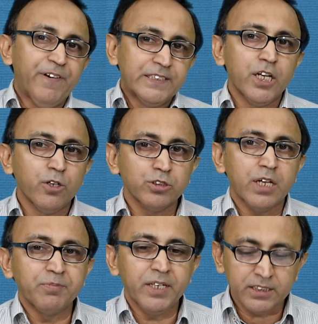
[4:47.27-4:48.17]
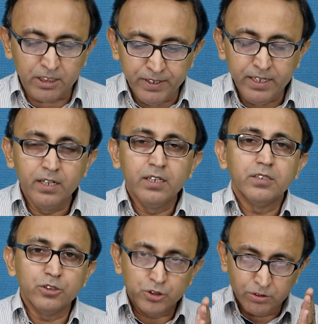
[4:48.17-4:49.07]
फैसले को सामने रखते हुए
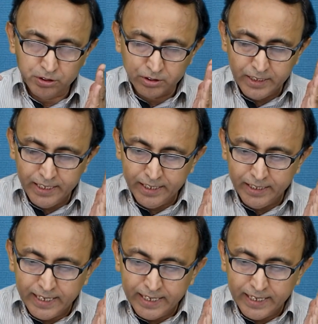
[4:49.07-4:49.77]
उसने